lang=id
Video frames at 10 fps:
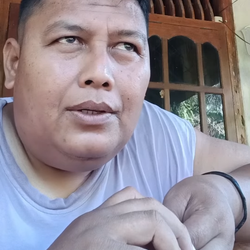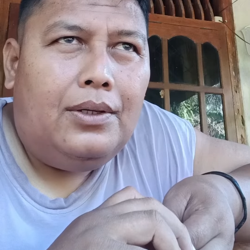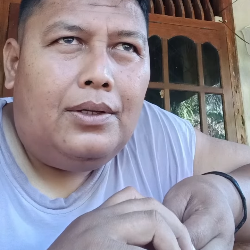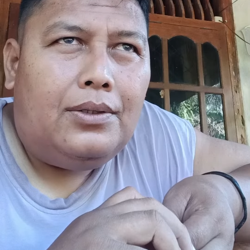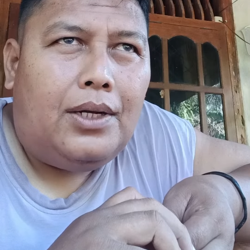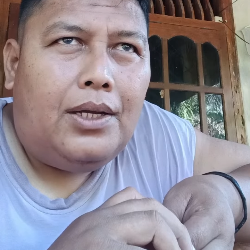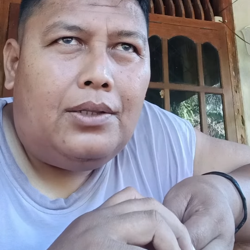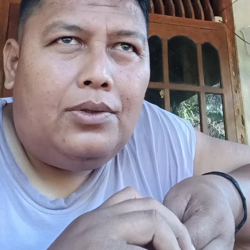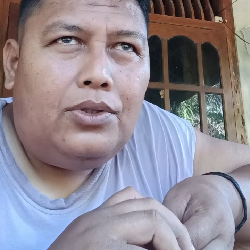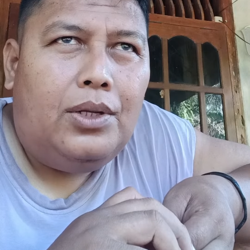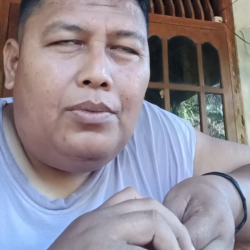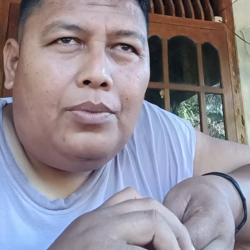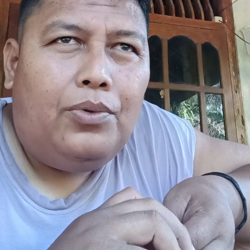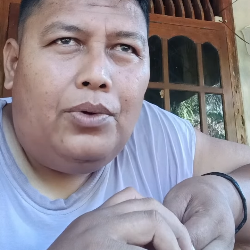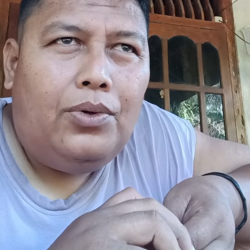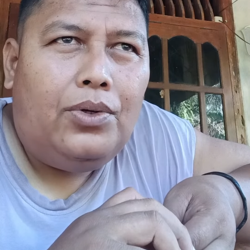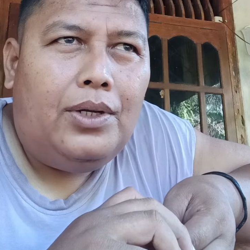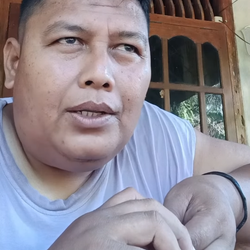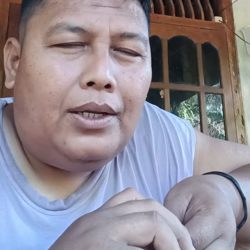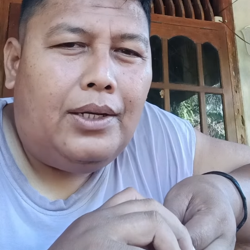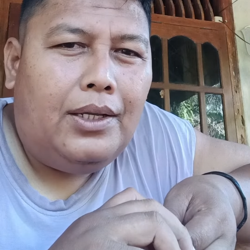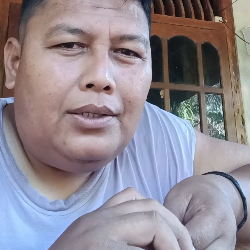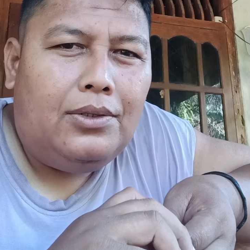150 dan kena 125